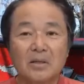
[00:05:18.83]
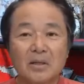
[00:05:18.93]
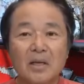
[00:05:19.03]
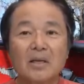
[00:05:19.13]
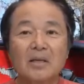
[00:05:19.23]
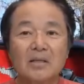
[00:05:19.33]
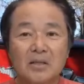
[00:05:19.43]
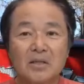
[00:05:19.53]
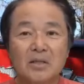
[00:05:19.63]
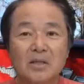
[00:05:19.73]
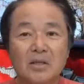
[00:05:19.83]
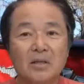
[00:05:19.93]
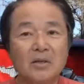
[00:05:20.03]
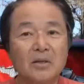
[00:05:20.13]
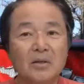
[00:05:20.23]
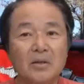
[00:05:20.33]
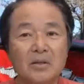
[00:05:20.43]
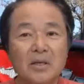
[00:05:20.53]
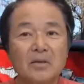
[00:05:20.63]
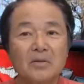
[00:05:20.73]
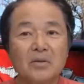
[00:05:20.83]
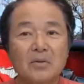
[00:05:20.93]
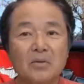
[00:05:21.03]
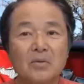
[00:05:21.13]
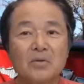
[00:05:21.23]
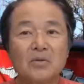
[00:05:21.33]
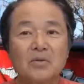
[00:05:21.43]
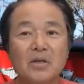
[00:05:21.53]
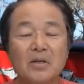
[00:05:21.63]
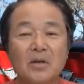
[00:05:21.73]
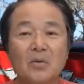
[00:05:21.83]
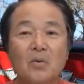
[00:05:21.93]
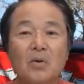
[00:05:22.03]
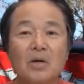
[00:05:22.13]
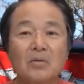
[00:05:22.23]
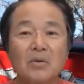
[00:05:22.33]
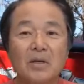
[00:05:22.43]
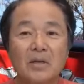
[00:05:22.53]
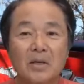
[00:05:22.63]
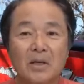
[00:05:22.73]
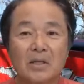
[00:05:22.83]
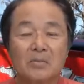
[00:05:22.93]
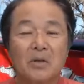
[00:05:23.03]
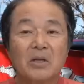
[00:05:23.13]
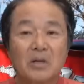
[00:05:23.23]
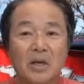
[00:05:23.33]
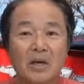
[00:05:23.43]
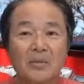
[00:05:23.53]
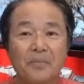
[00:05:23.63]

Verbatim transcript: ただし、せんきゅうひゃくろくじゅうねんだいこう半ぐらいから始まった